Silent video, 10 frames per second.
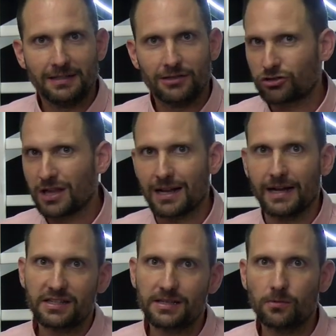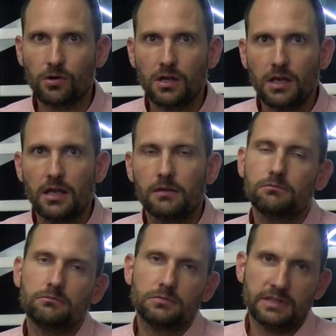eso está clarísimo
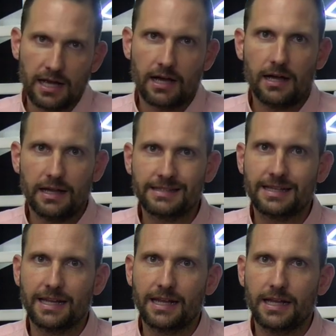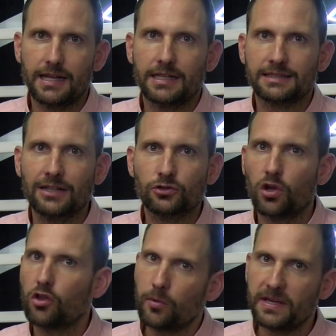llega ese tanto
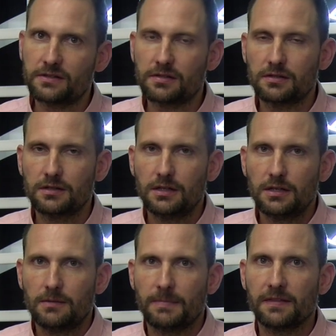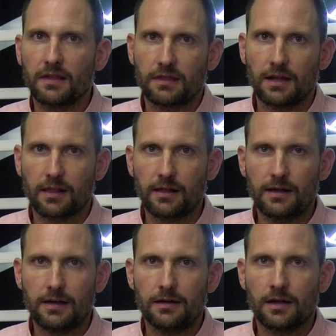de van de
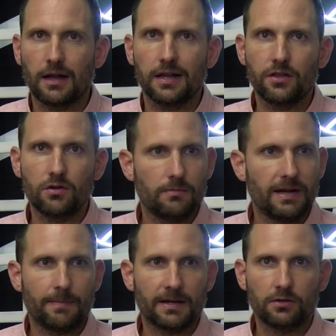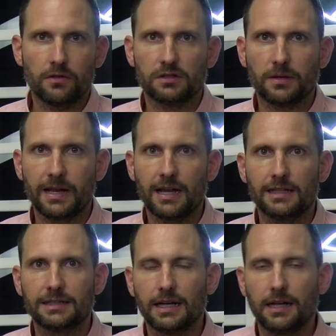izquierda, Angeliño, vaya partido hizo también en el
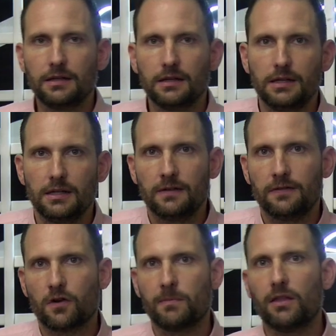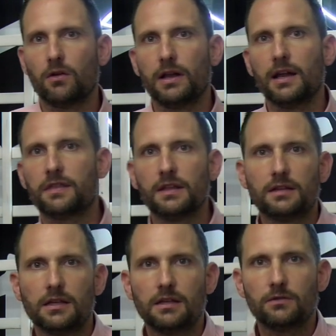lateral, formado en el
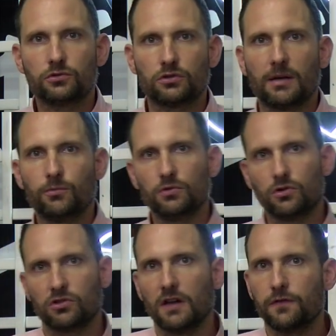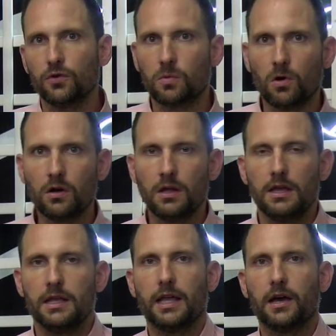City, un trotamundos del fútbol
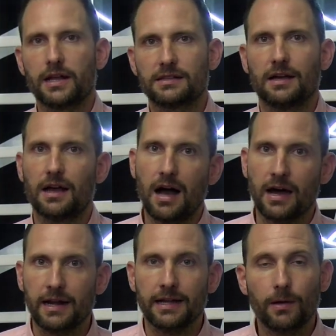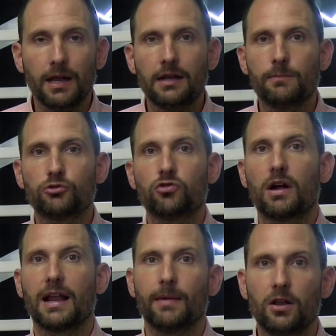y que está a gran nivel. Le puso un
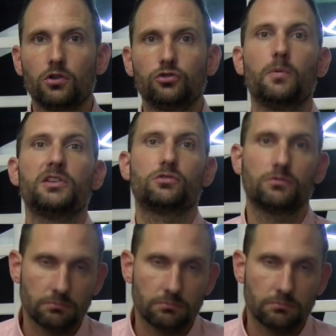caramelo, Dovich